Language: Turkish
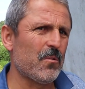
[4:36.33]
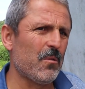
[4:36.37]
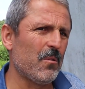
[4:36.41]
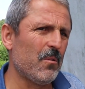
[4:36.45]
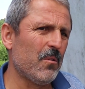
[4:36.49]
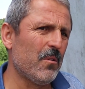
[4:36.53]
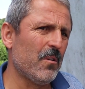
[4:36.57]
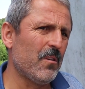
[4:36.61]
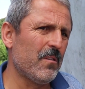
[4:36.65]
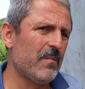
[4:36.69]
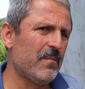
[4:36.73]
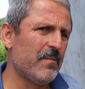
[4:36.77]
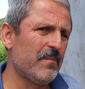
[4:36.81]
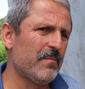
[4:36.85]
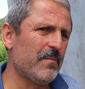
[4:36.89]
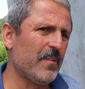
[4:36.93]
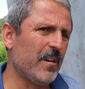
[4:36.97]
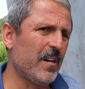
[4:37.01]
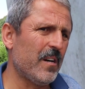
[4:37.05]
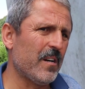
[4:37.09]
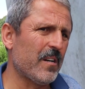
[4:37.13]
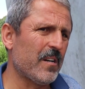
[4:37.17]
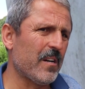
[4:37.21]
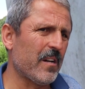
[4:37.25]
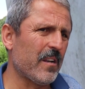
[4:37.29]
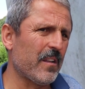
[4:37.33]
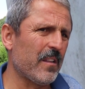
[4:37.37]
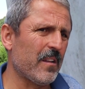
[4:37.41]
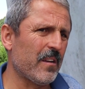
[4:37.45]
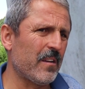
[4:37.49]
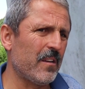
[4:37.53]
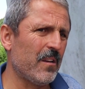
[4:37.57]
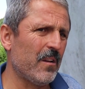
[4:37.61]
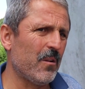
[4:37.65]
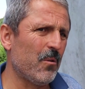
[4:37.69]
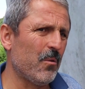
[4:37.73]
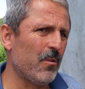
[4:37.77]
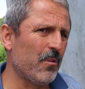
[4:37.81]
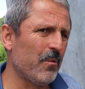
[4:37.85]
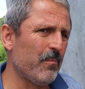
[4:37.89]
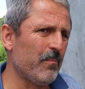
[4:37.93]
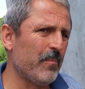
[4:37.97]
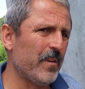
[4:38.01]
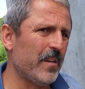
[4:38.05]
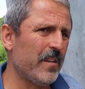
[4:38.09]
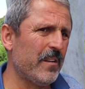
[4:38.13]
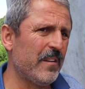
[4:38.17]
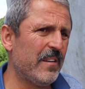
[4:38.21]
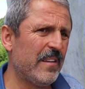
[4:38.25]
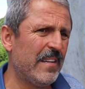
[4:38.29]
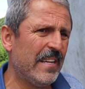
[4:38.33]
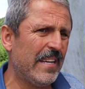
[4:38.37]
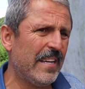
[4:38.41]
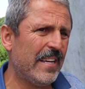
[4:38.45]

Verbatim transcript: oluyor. Ankara'dan geliyorum ben.